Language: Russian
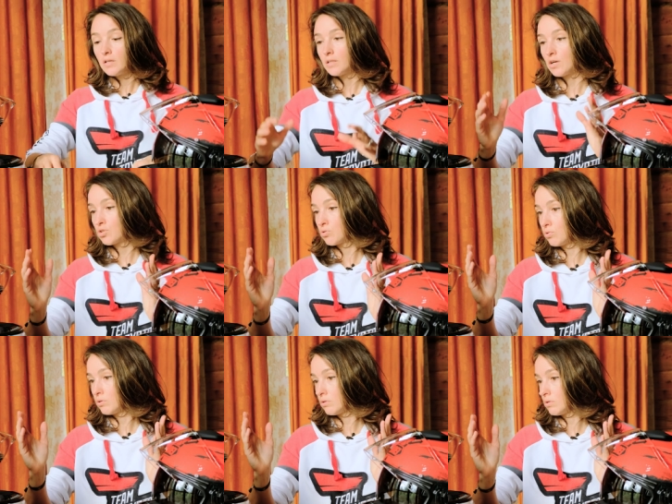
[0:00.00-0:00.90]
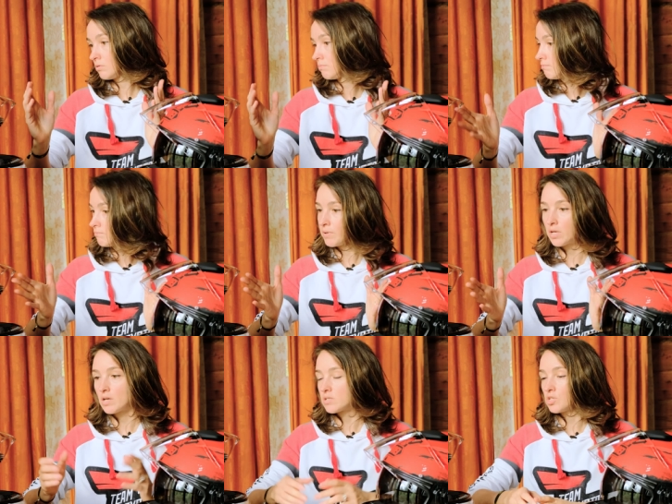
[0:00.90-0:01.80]
Так что
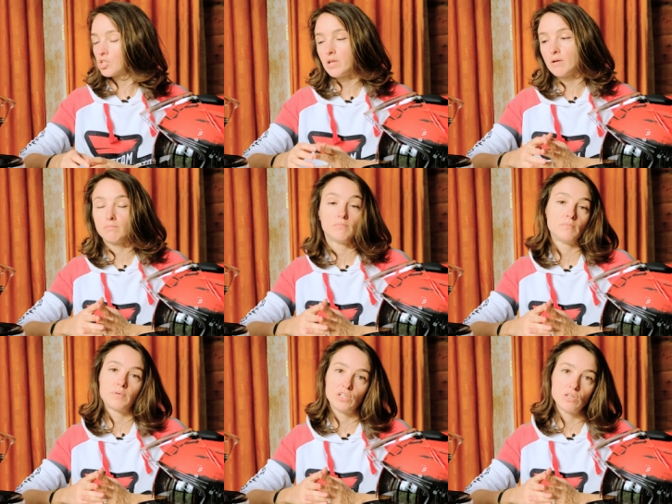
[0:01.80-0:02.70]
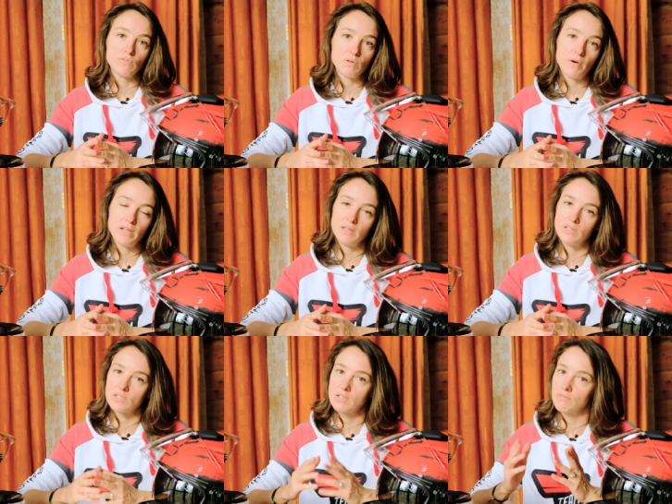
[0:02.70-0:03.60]
прекрасный шлем. Обратите внимание,
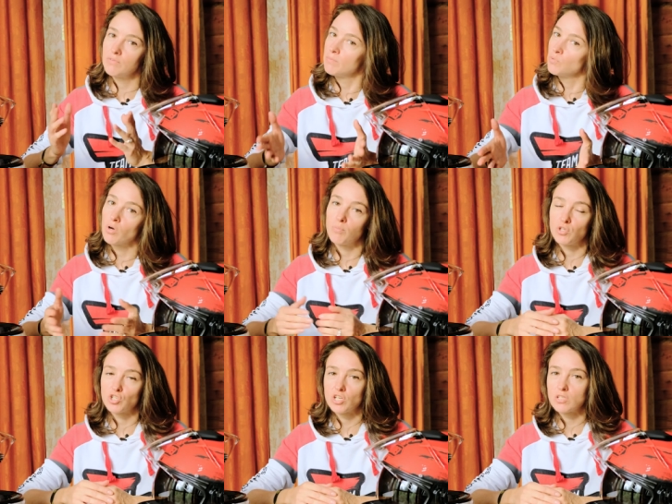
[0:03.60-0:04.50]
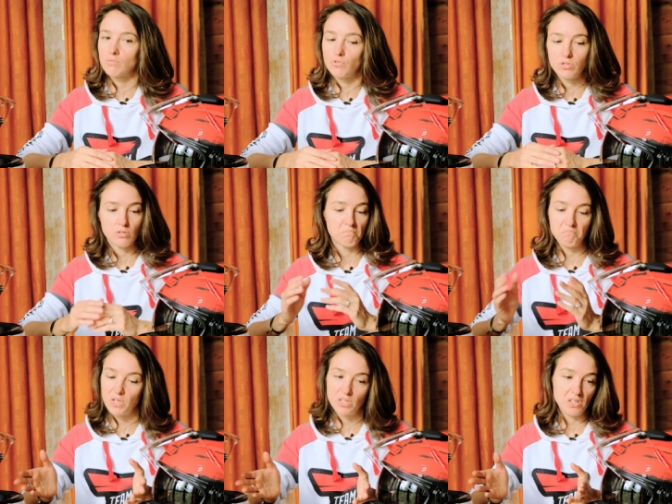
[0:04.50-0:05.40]
если вы много путешествуете,
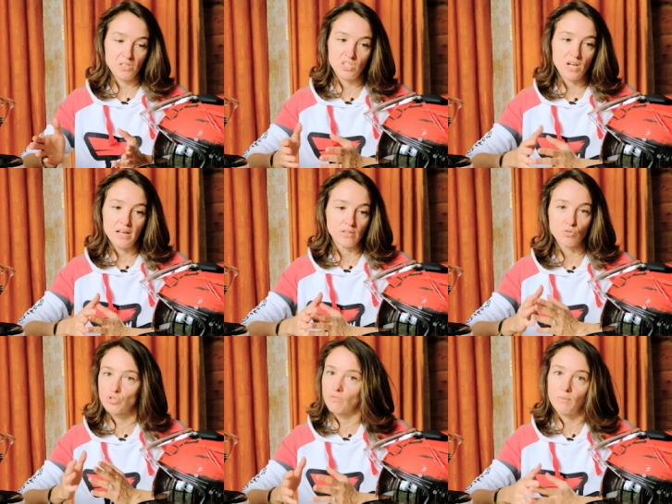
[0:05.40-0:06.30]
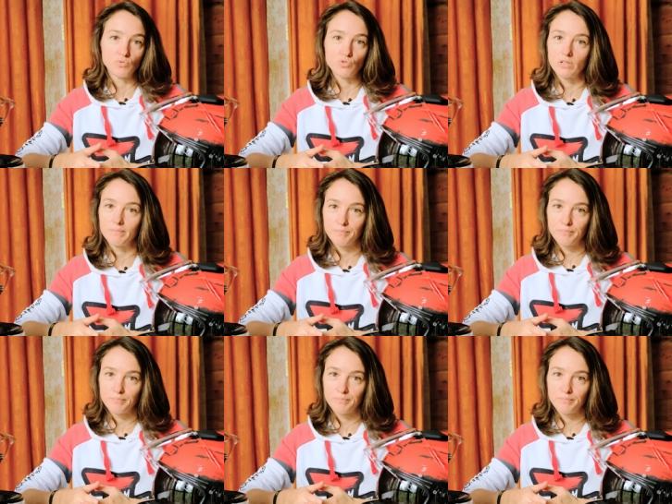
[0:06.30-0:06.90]
это идеально то, что вам нужно.